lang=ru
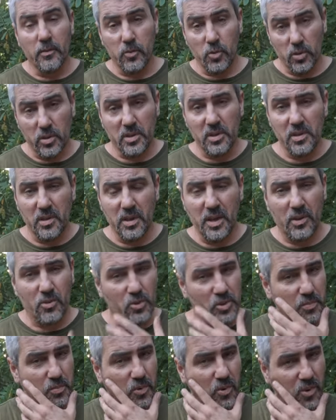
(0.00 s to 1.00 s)
То есть не так
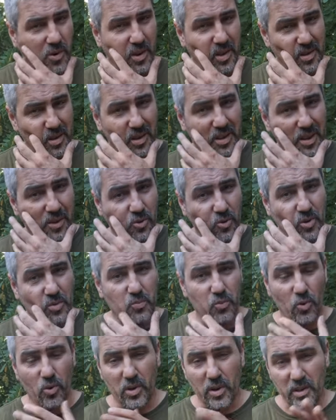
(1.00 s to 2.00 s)
уж плохо, не так уж
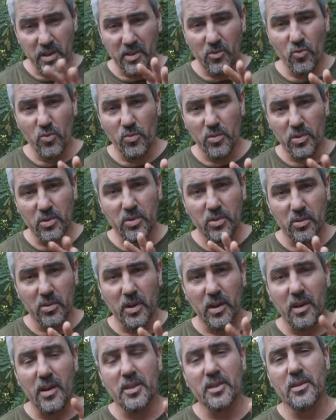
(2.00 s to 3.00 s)
плохо. Я думаю, что
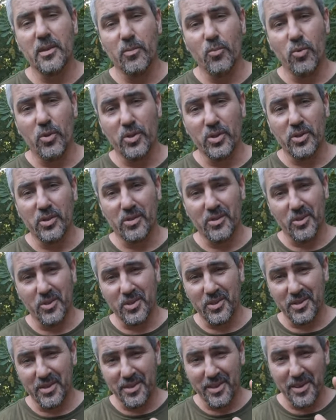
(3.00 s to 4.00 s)
гораздо больше, то
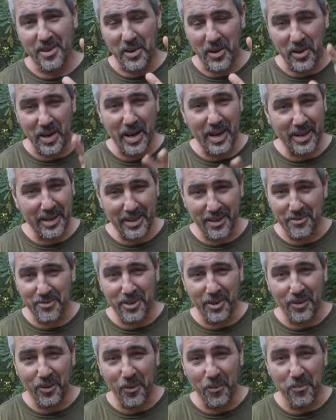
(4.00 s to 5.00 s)
есть Харьков,
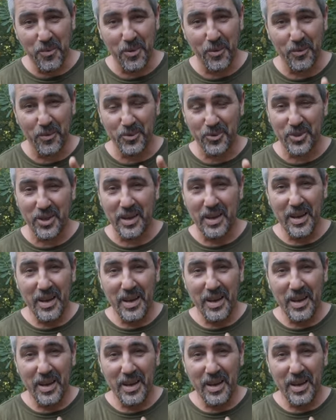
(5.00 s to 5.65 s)
я думаю, уже